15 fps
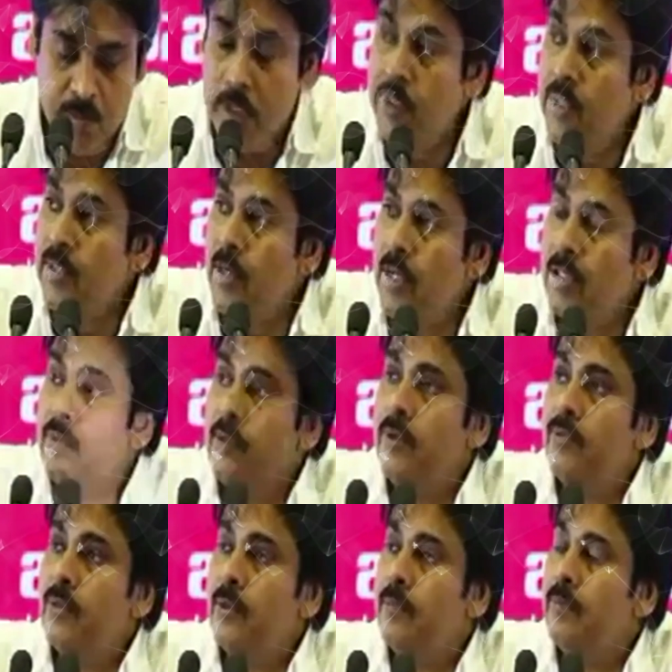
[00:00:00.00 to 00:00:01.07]
making all the way
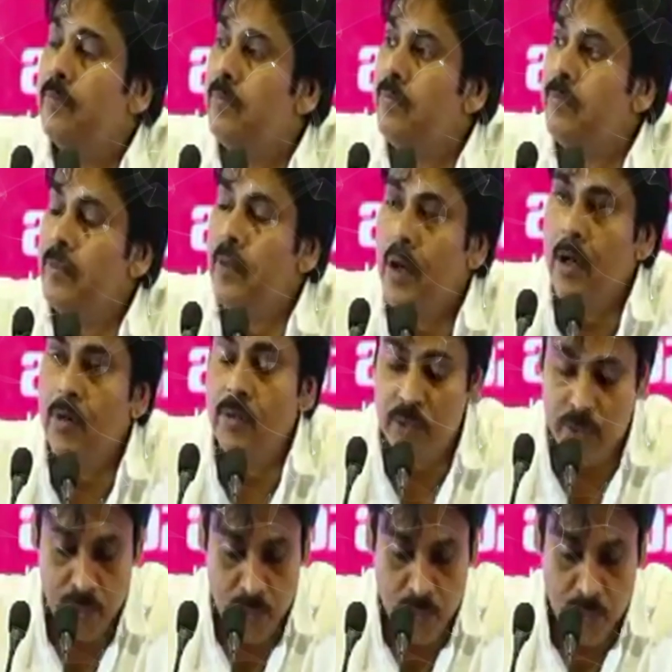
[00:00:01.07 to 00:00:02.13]
from Harvard
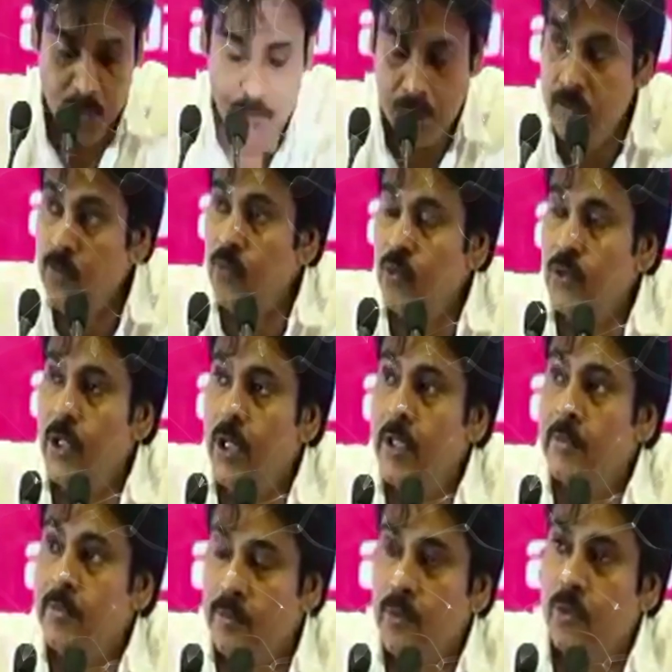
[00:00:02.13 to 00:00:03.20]
to
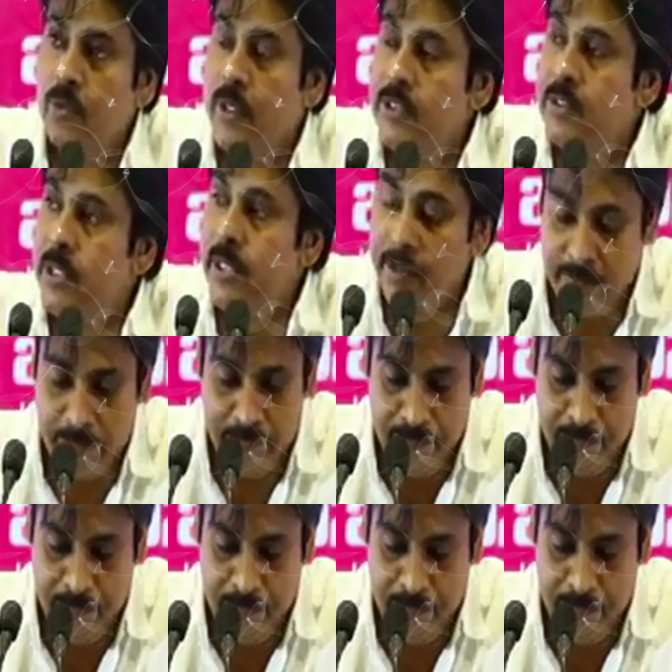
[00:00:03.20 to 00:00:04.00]
Uddanam to Vizag.